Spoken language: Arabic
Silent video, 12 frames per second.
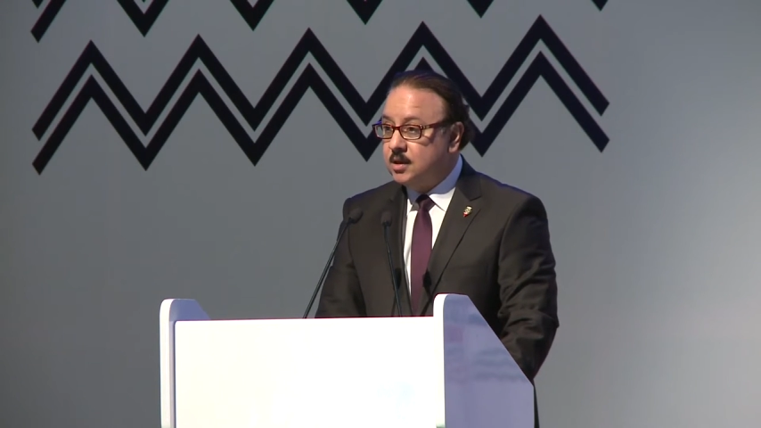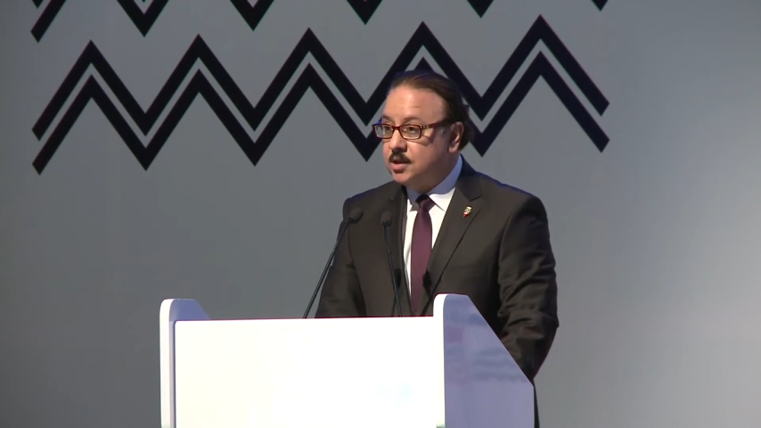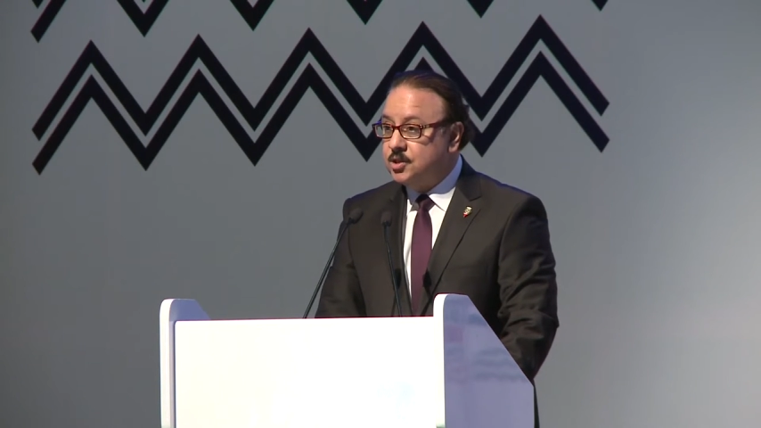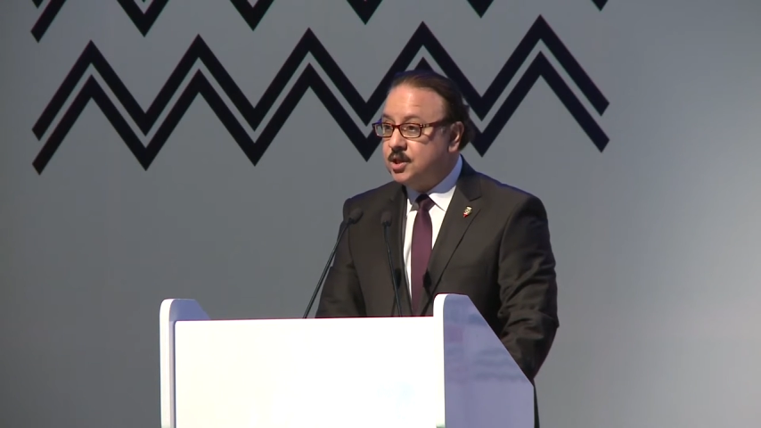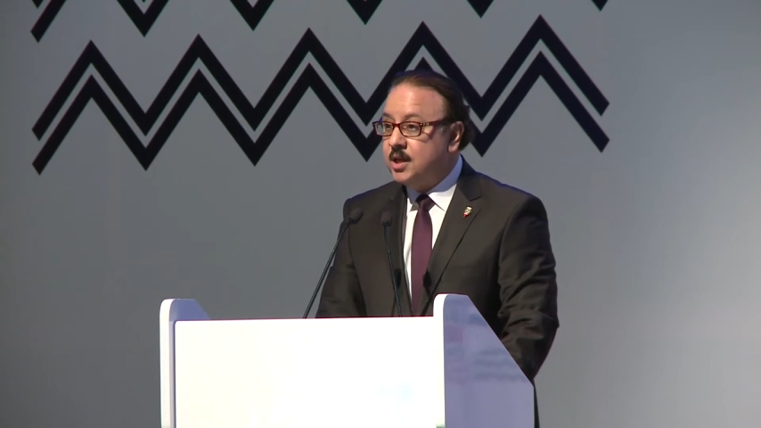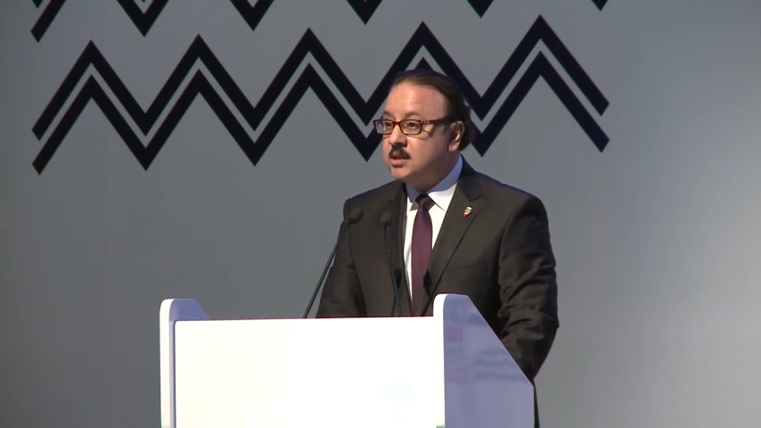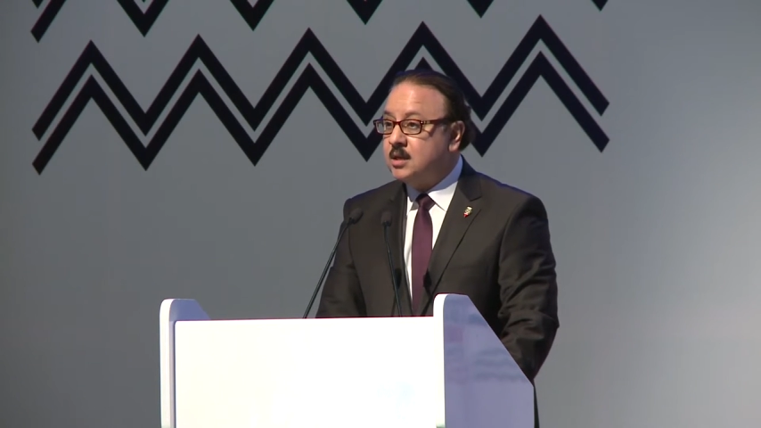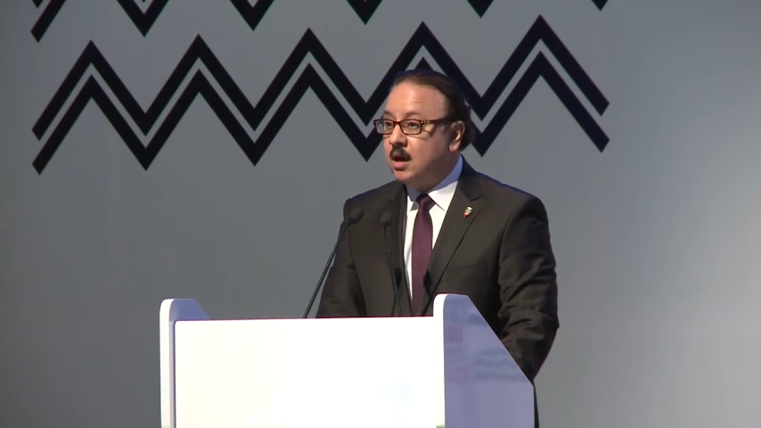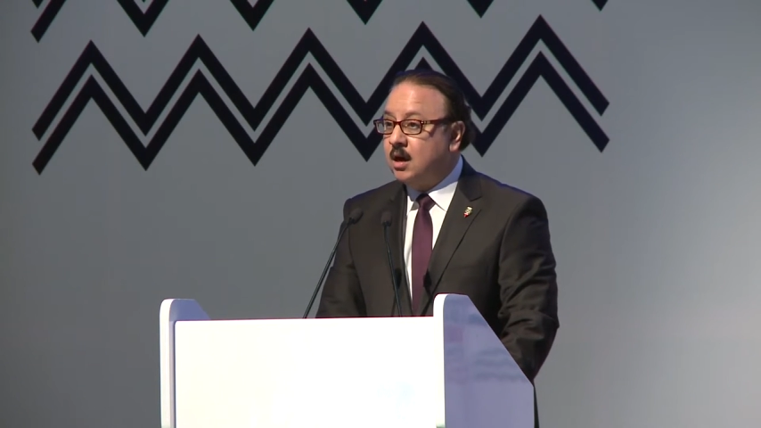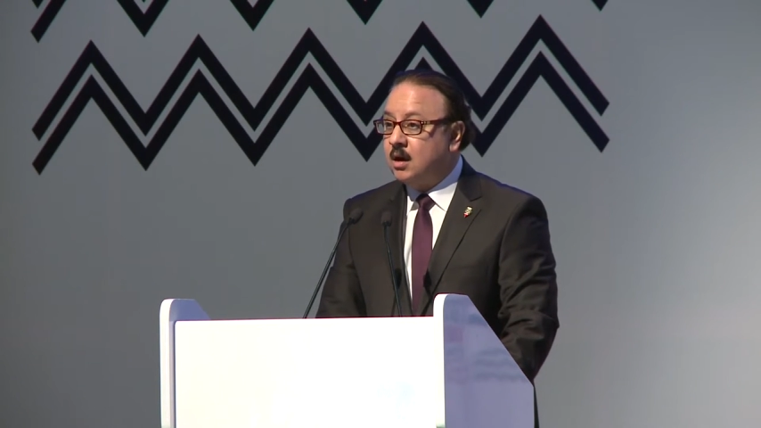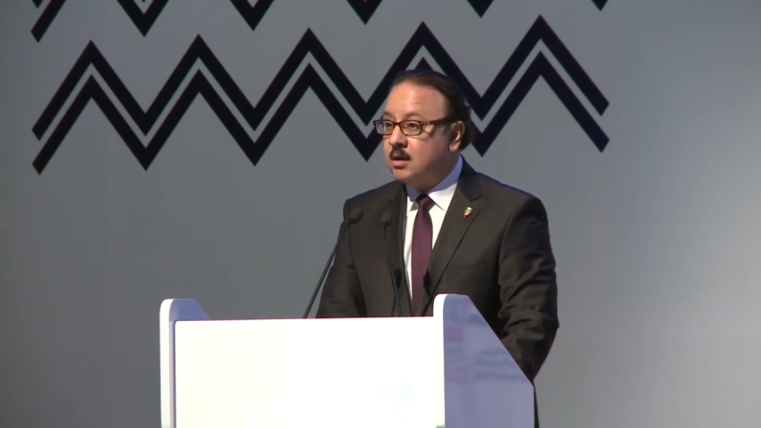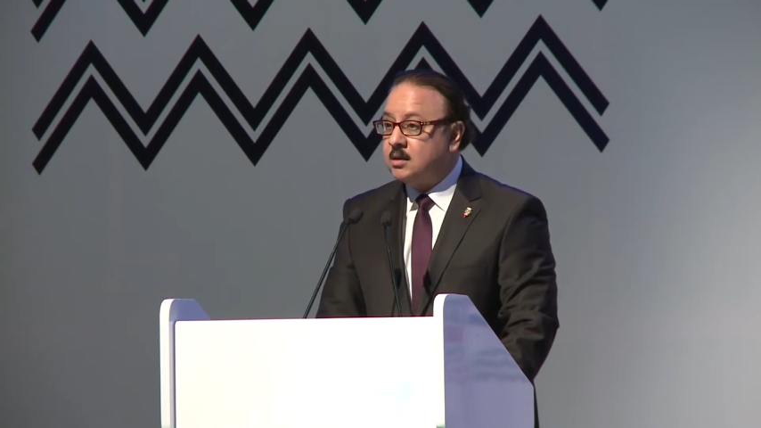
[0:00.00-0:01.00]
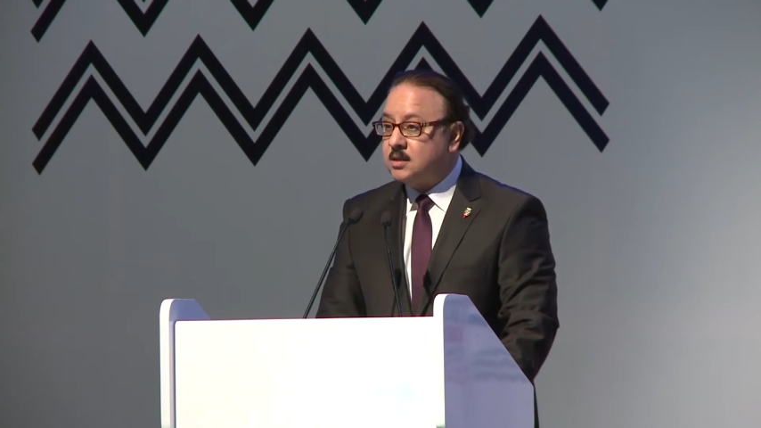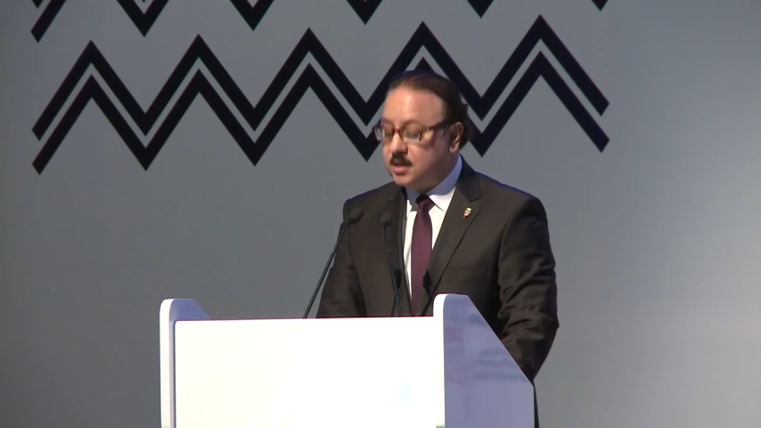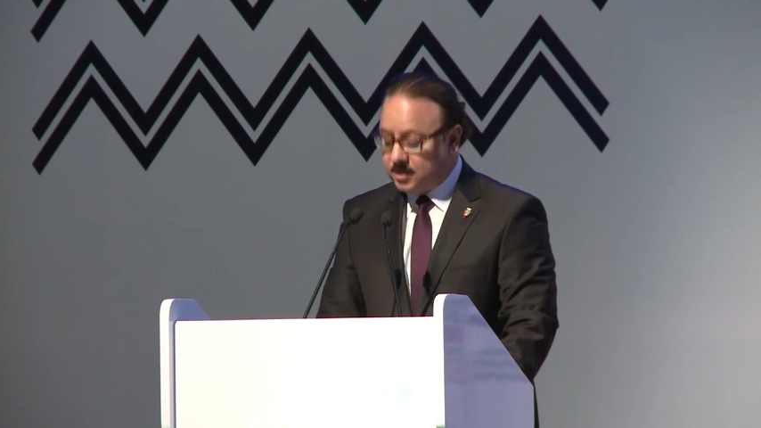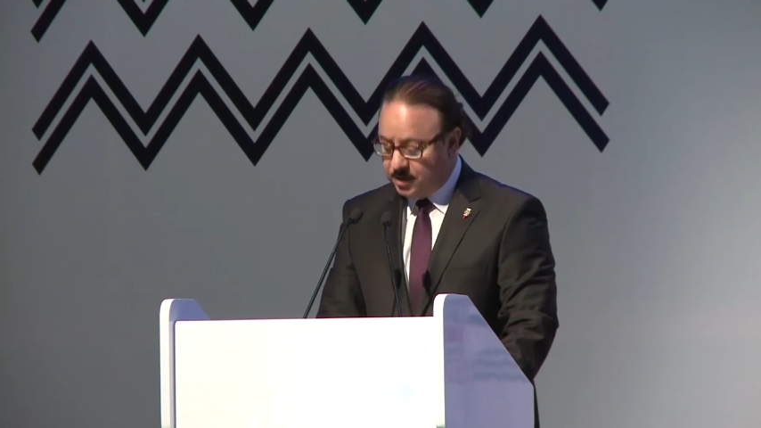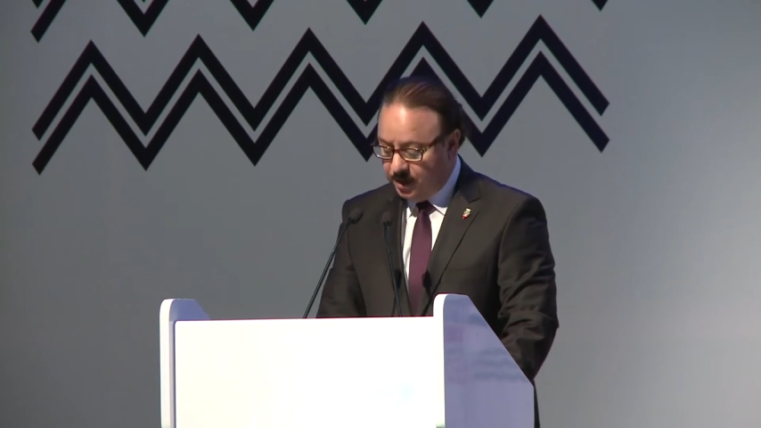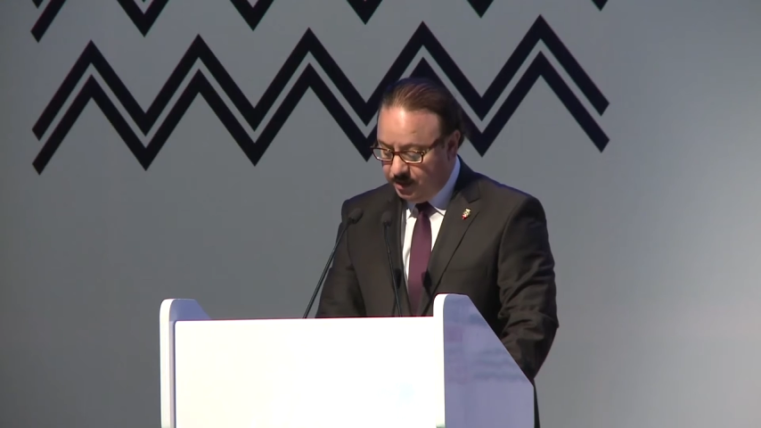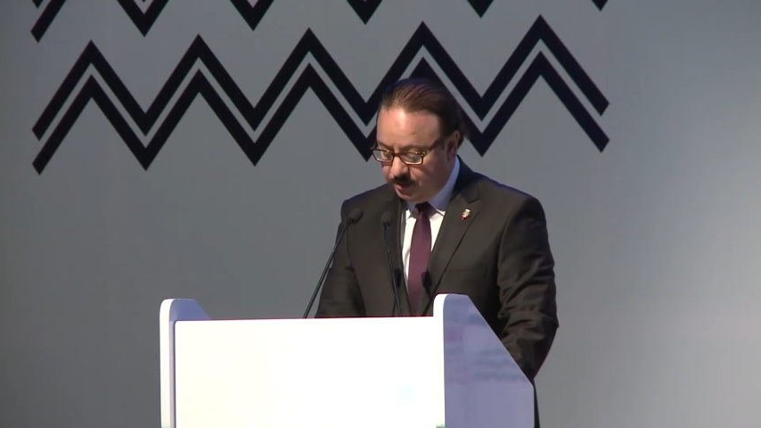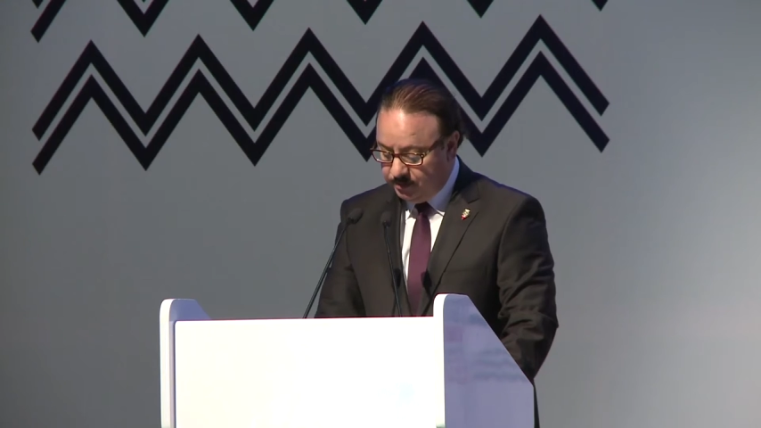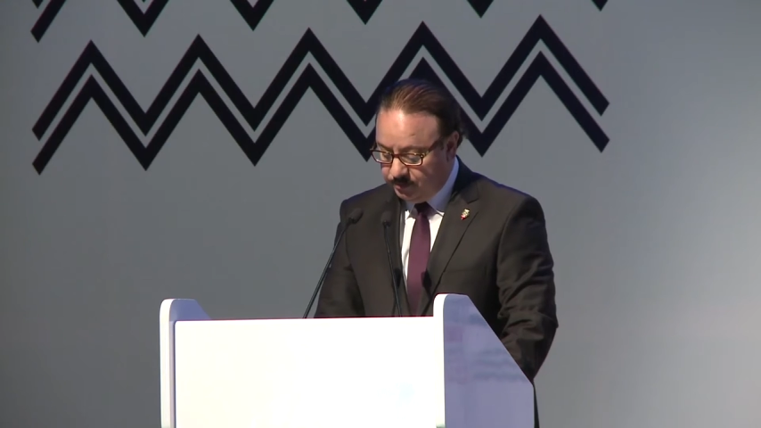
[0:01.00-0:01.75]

جي اس ار 16